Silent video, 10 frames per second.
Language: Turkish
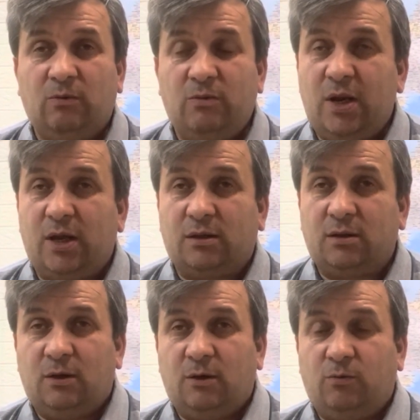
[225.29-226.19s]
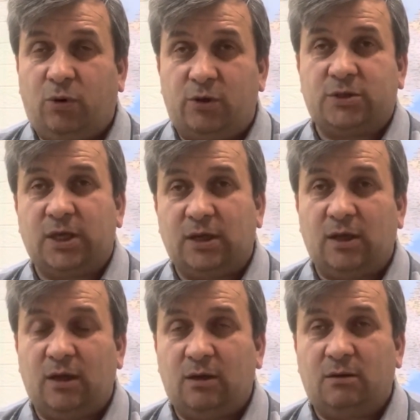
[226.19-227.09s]
Millet polisleri
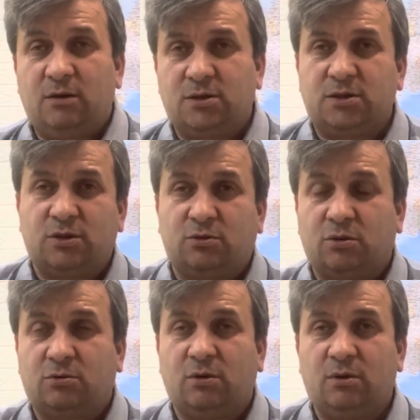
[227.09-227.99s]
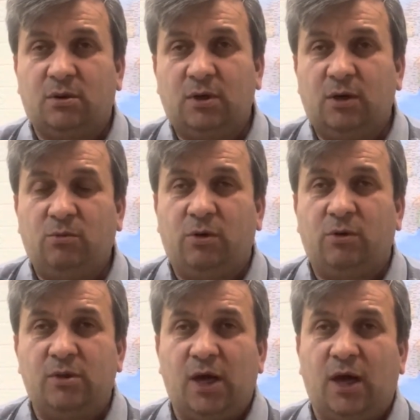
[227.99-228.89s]
değil hırsızı tuttu.
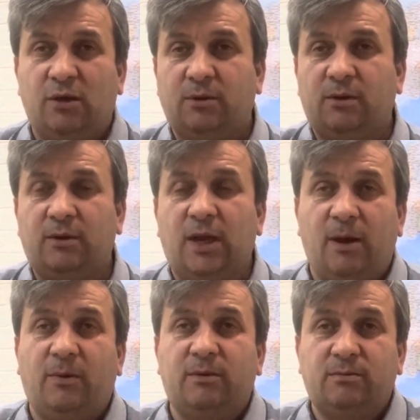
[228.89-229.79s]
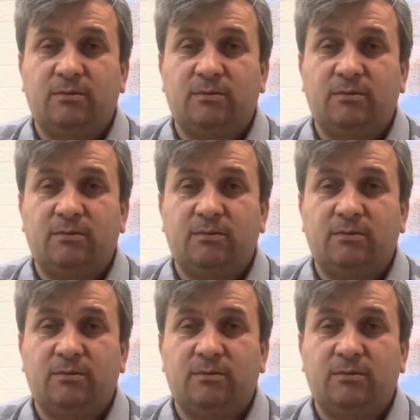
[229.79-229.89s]
Bugün de ağlıyor. Ne yapalım?